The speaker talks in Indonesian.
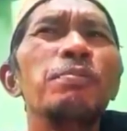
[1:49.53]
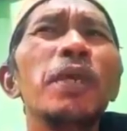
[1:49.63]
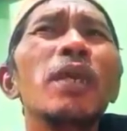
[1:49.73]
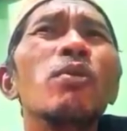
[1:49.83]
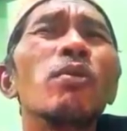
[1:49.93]

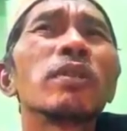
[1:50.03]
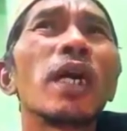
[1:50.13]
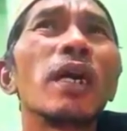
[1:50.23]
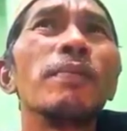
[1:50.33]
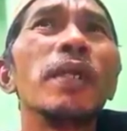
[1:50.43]
bingung
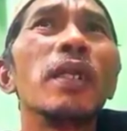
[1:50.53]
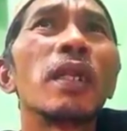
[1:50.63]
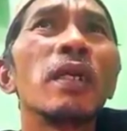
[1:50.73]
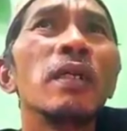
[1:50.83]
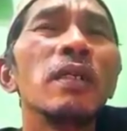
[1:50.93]
saya
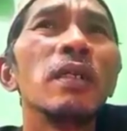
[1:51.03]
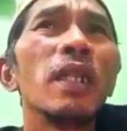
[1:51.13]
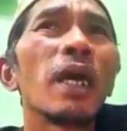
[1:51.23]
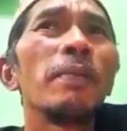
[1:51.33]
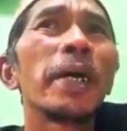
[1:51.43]
bener
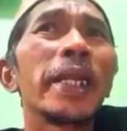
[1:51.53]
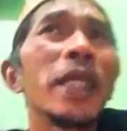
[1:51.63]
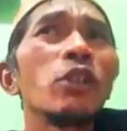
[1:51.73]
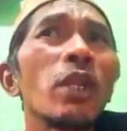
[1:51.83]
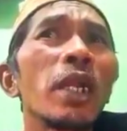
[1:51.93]
Nah kemarin
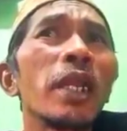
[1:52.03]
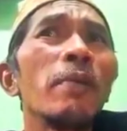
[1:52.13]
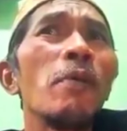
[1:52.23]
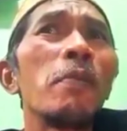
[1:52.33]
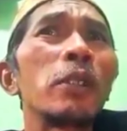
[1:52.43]
aja orang
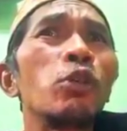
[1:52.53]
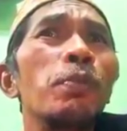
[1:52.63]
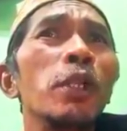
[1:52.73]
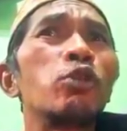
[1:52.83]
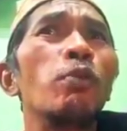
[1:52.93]
demo
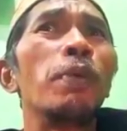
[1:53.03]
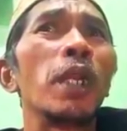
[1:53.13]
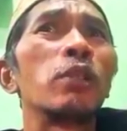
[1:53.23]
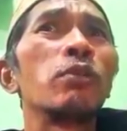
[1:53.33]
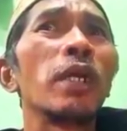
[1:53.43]

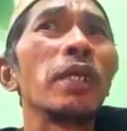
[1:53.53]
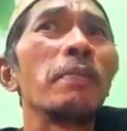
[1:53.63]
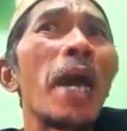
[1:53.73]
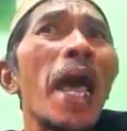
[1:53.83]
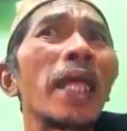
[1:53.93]
berjubel-jubel itu nggak ada
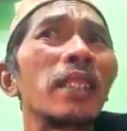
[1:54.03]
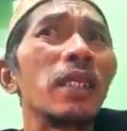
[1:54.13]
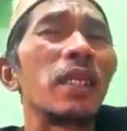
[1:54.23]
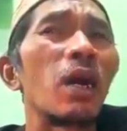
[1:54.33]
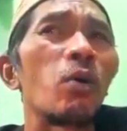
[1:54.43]
yang
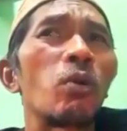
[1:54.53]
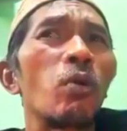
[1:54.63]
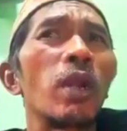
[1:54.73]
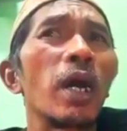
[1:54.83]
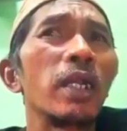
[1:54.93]
mati kena
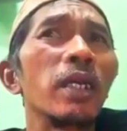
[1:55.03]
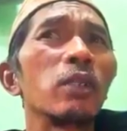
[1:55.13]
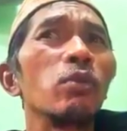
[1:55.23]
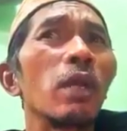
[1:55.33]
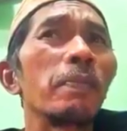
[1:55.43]
corona, nggak ada yang
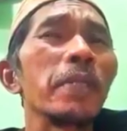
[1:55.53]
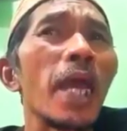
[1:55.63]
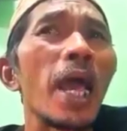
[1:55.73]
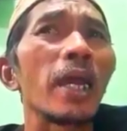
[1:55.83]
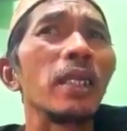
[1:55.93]
ketular
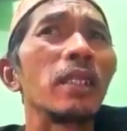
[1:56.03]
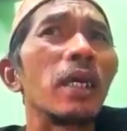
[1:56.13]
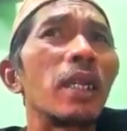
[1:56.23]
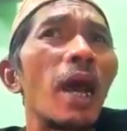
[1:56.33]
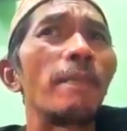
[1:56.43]
penyakit,
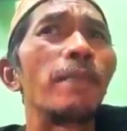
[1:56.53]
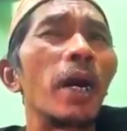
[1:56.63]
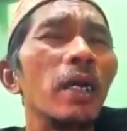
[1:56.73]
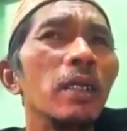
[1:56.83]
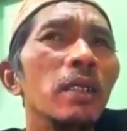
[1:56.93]
nggak ada
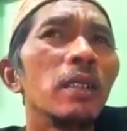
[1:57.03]
apa.